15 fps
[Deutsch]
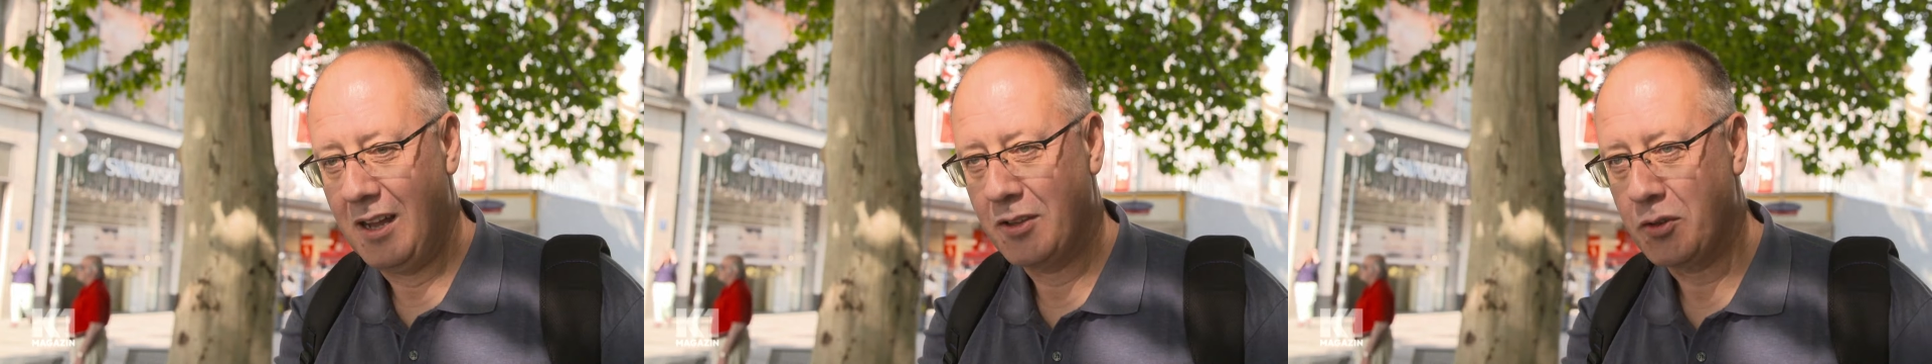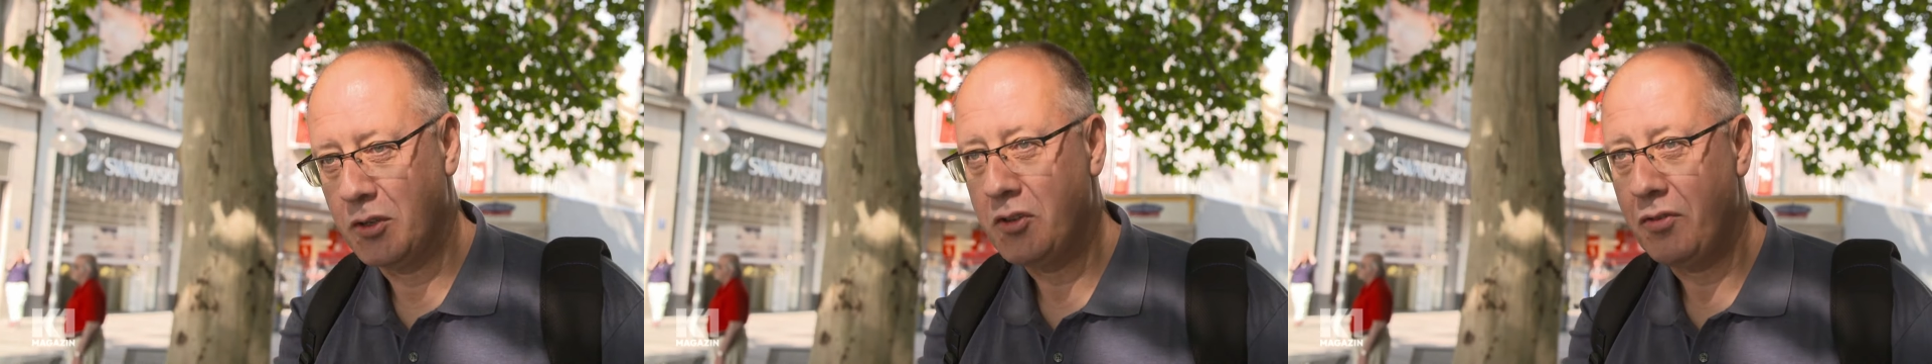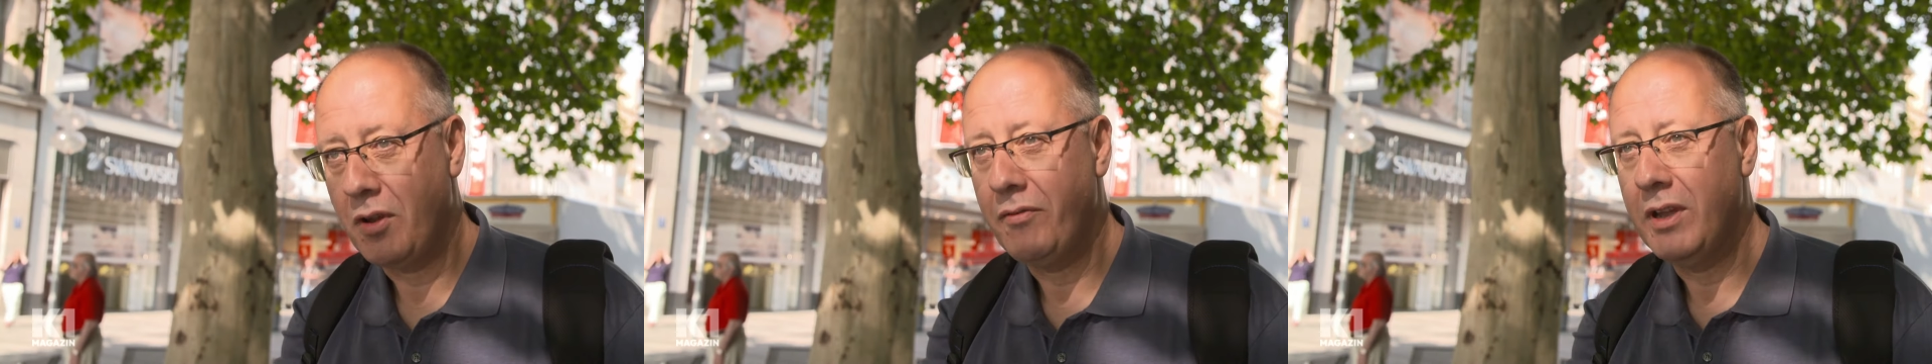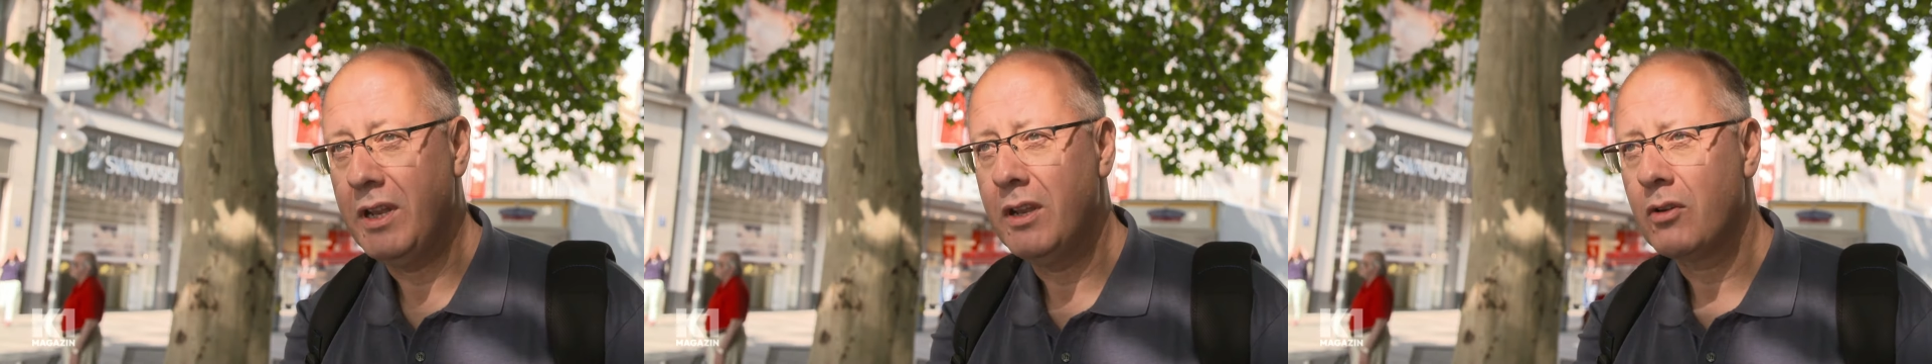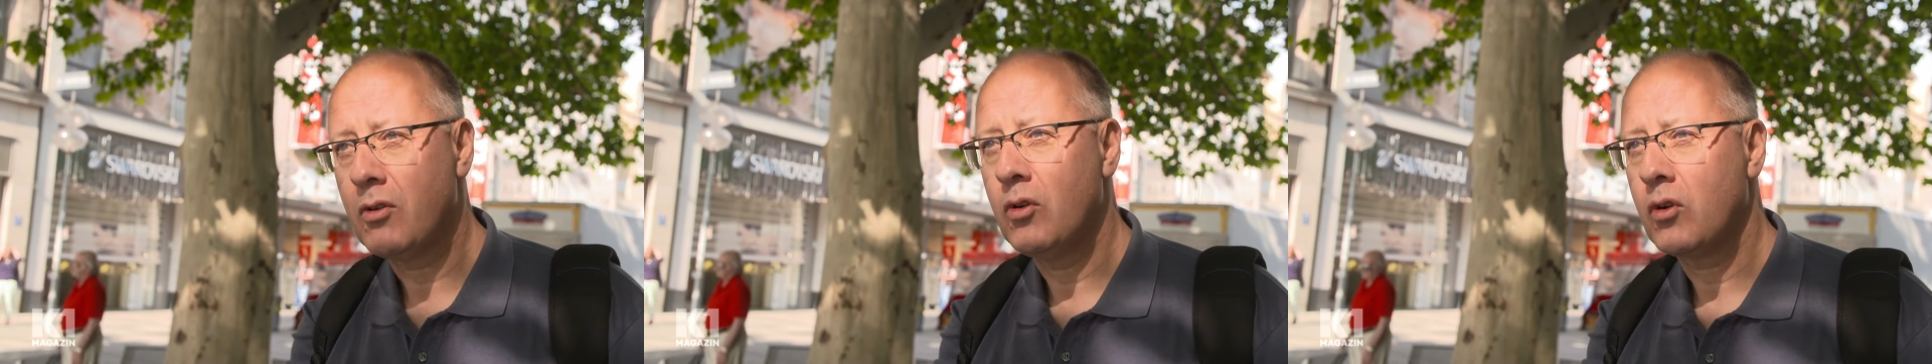Also ich
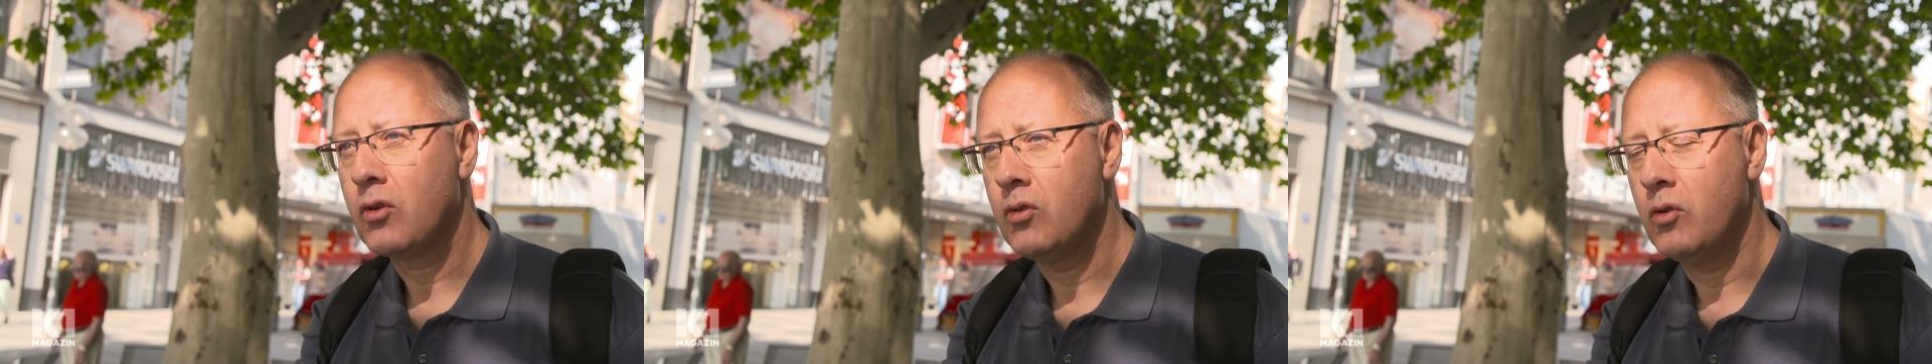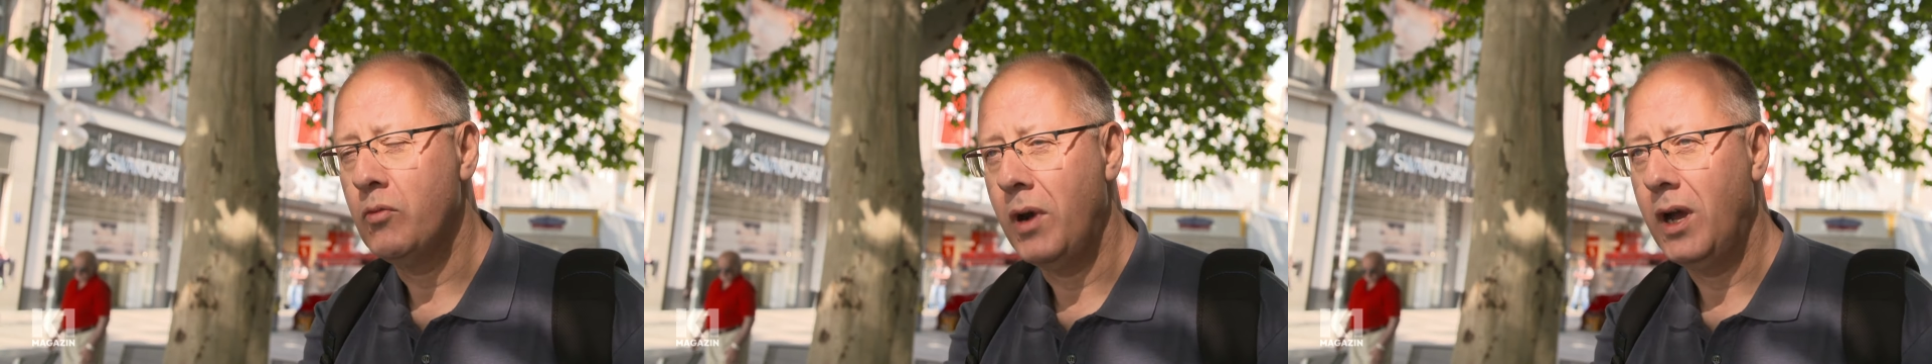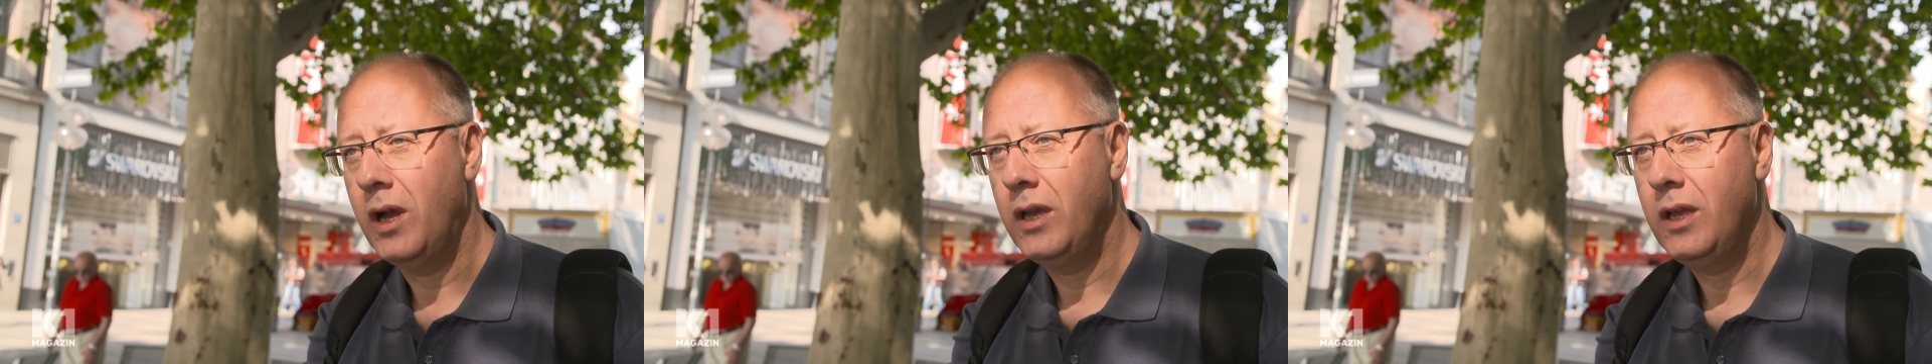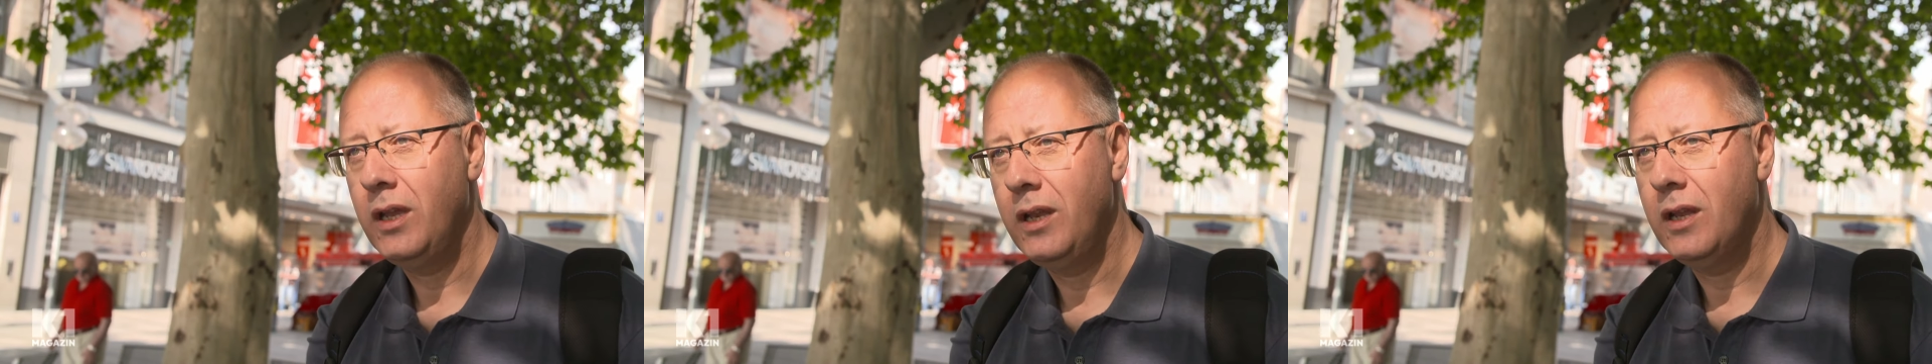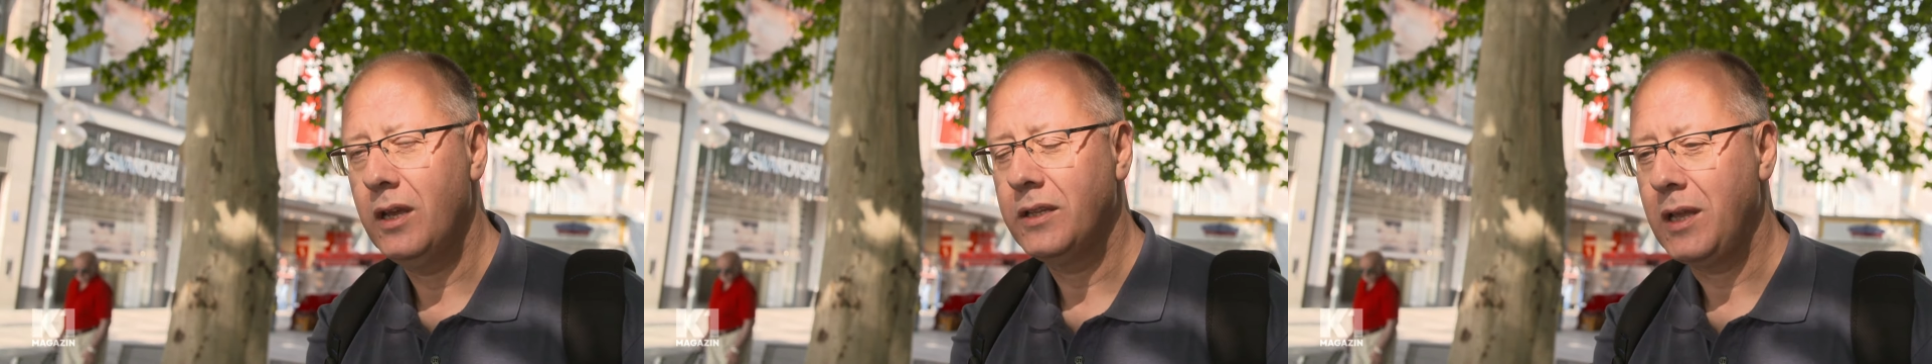verwende Kurkuma
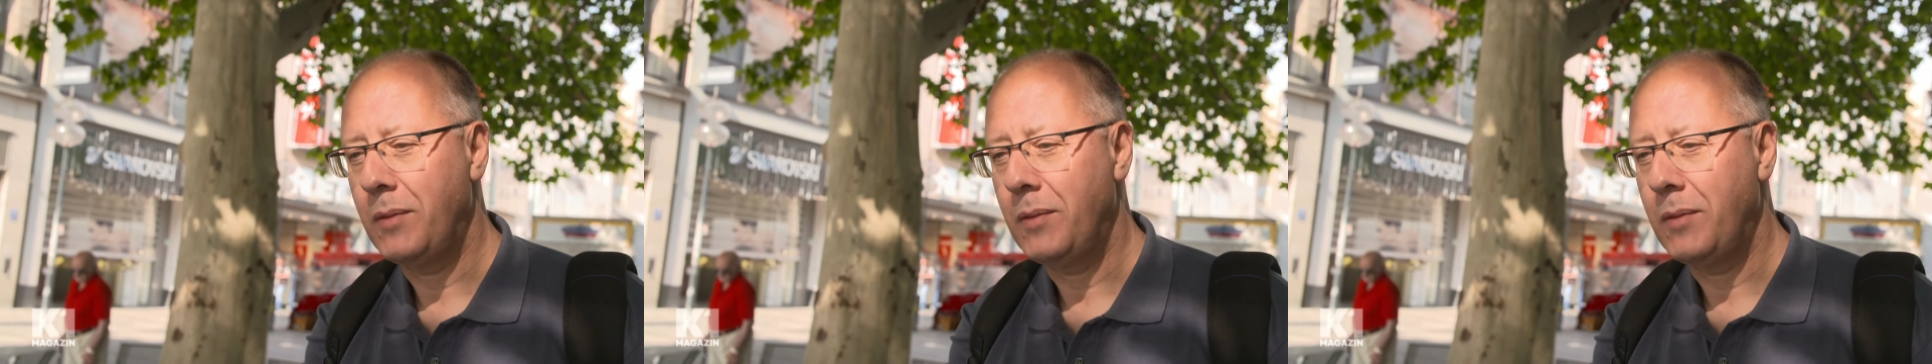in äh,